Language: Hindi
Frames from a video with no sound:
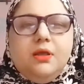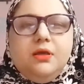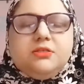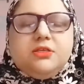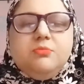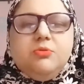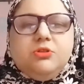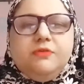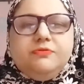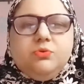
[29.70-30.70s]
इसकी
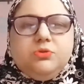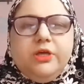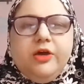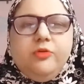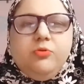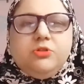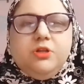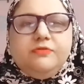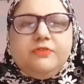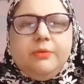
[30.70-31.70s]
मुख्तलिफ़ सूरतें हैं और
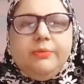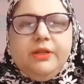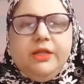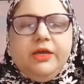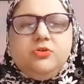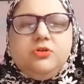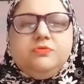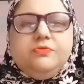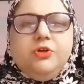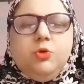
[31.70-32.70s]
मुख्तलिफ़ ताबीरें हैं जो
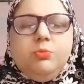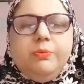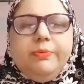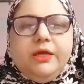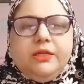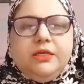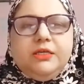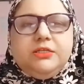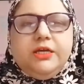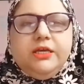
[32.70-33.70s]
इस वीडियो में बयान
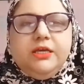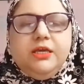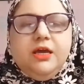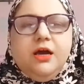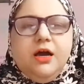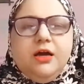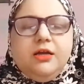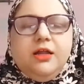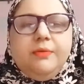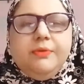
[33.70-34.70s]
की जाएंगी
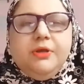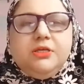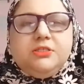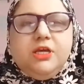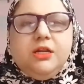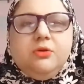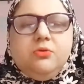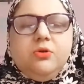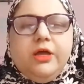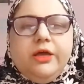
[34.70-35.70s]
अगर आपने इस चैनल
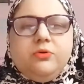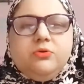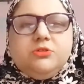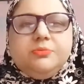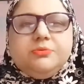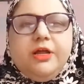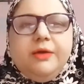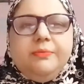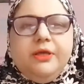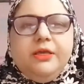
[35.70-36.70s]
को लाइक और
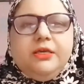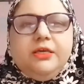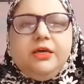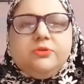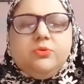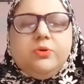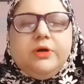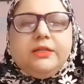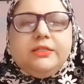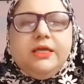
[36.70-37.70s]
सब्सक्राइब नहीं किया तो
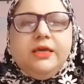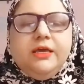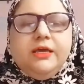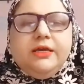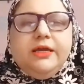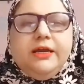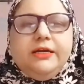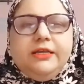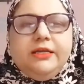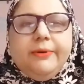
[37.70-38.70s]
कर दें
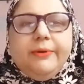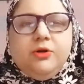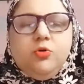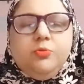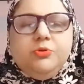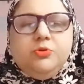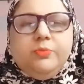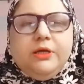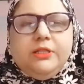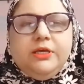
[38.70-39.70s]
घंटी के बटन को भी
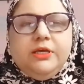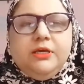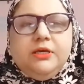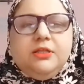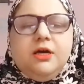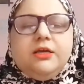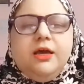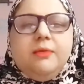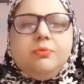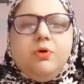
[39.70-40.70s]
दबा दें ताकि
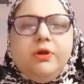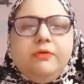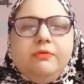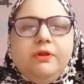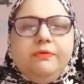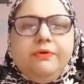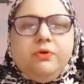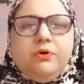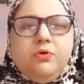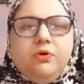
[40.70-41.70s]
आपको आने वाली
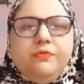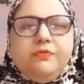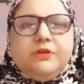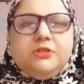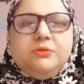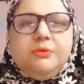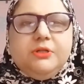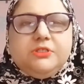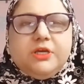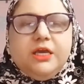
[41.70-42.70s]
वीडियो का नोटिफिकेशन मिल
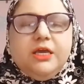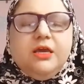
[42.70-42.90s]
सके